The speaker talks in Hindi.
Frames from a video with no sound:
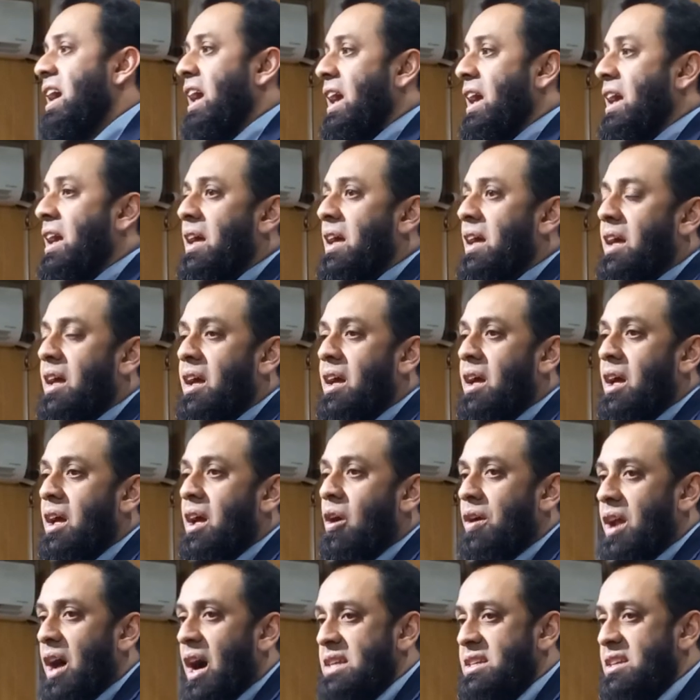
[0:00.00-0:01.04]
हैं
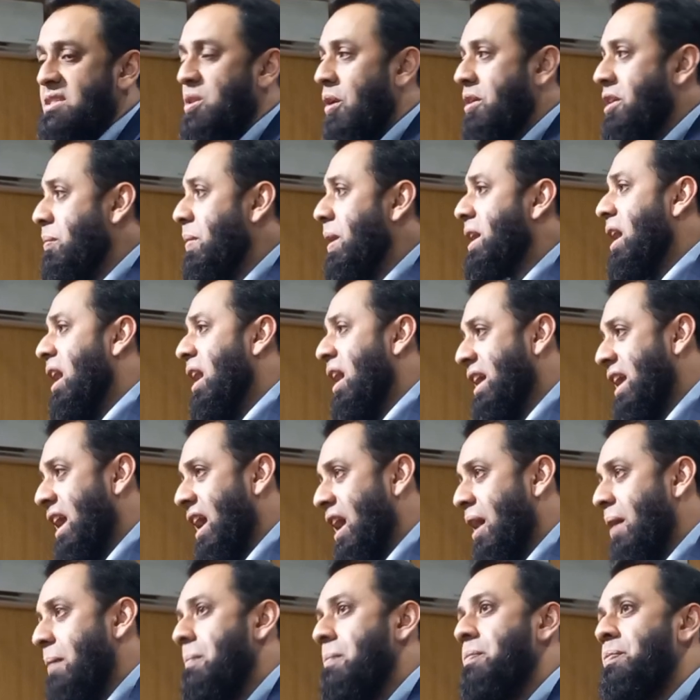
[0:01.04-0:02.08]
और आज इस ऑर्डर में कहा
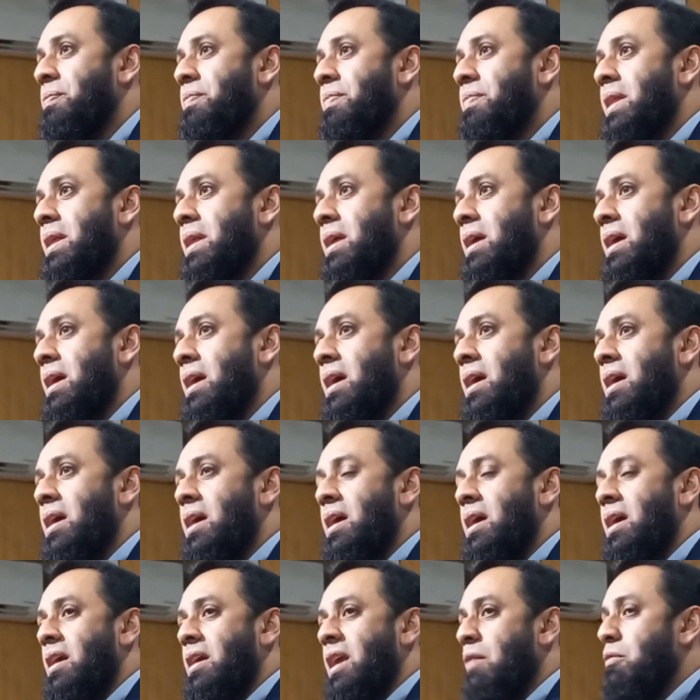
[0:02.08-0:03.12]
गया
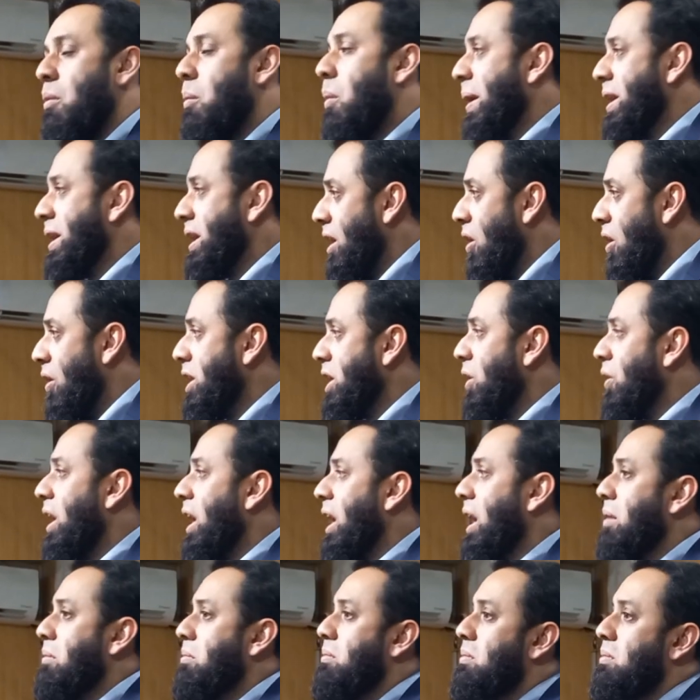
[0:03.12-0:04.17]
कि वो मुबैना ऑडियो
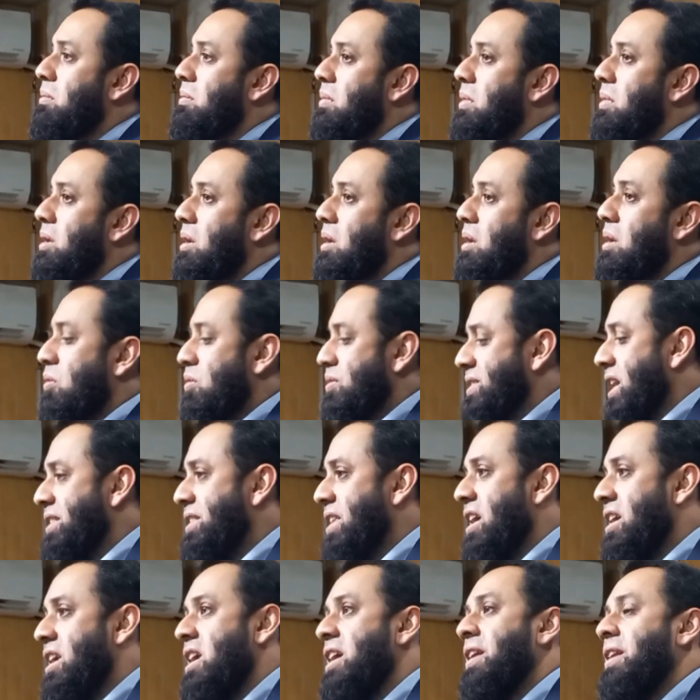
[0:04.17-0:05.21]
है उसकी
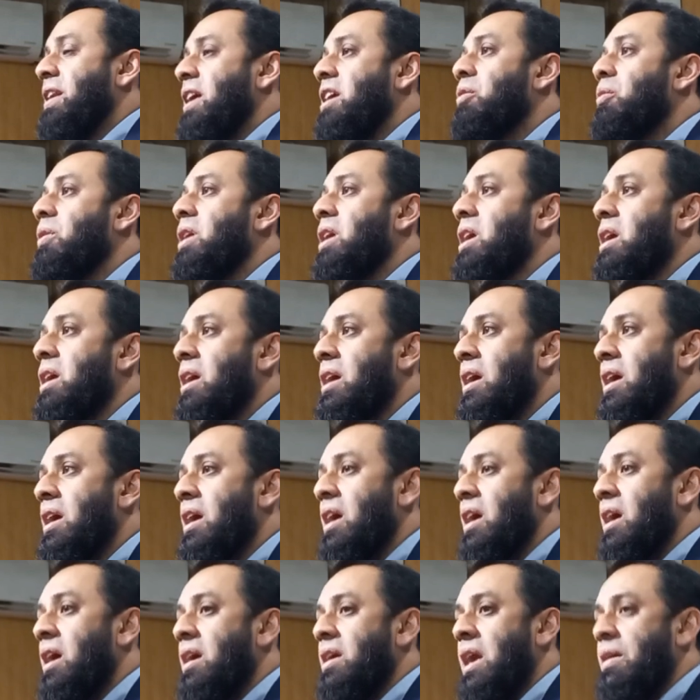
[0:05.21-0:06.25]
तहकीक नहीं हुई
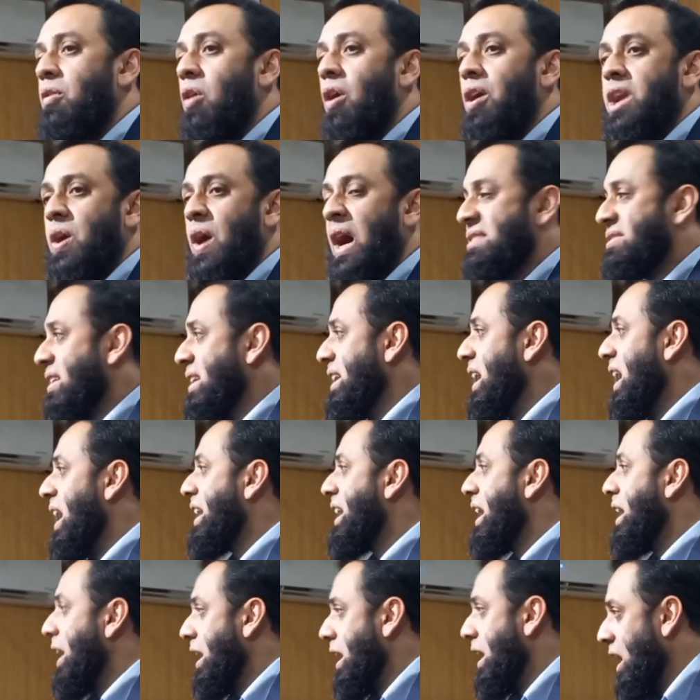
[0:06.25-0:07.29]
कि वो ऑडियो असली है
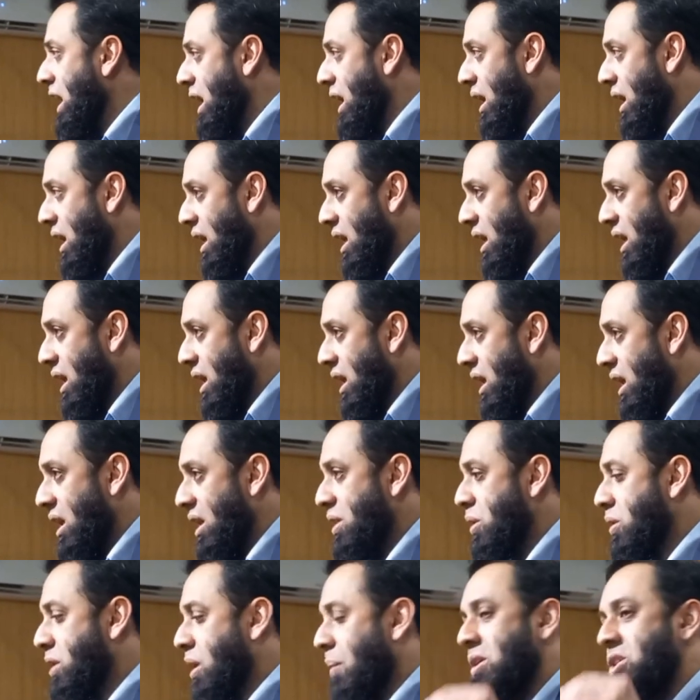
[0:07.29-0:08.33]
कि नहीं
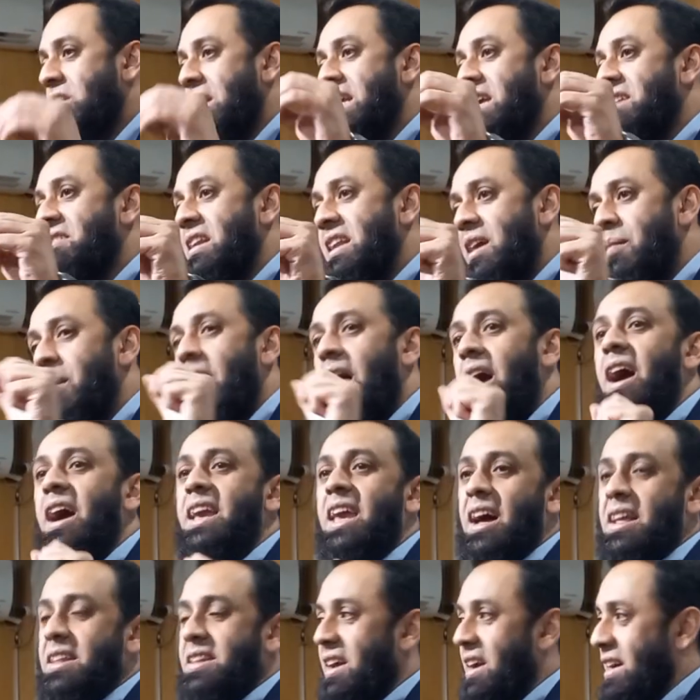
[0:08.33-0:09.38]
तो कमीशन किस लिए बनाया
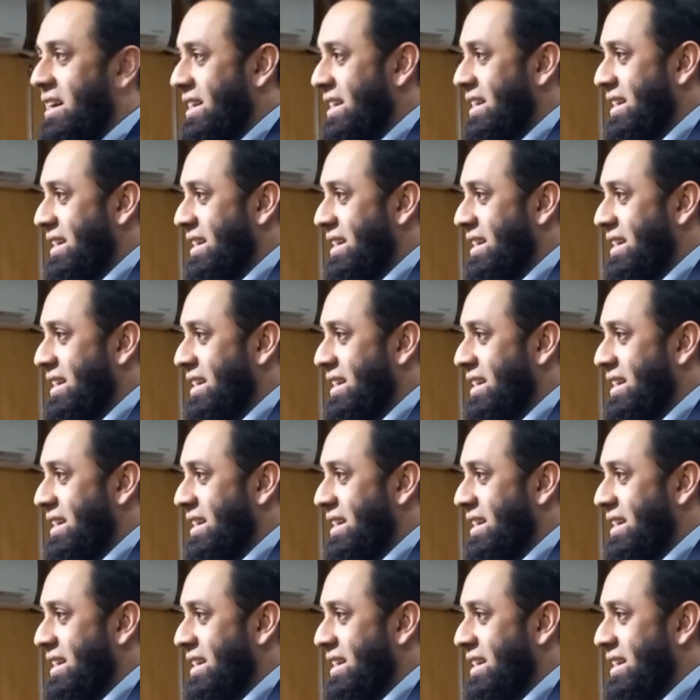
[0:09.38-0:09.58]
गया था